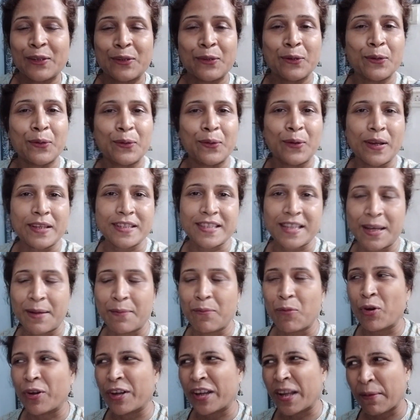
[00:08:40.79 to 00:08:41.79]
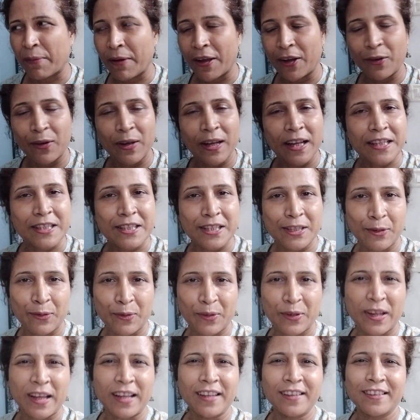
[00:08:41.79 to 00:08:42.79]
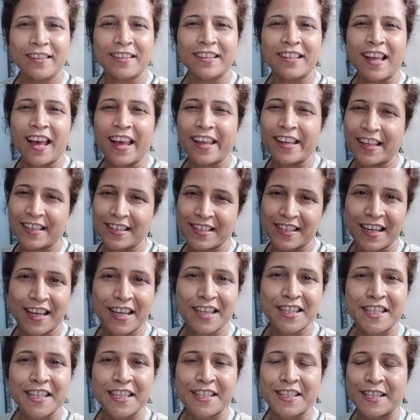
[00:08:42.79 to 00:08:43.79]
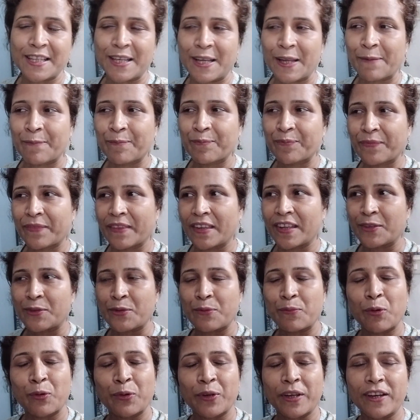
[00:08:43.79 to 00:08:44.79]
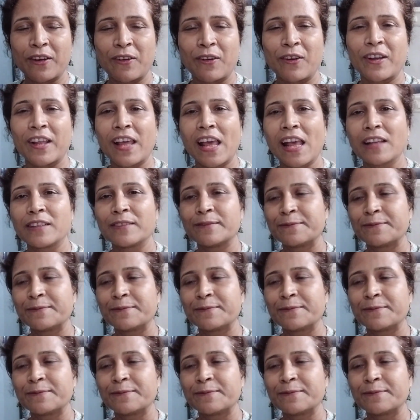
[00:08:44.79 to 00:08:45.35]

তো আজকে মনটা ভালো লাগছিল না তাই আজকে এসেছিলাম একটু বোনের ঘরে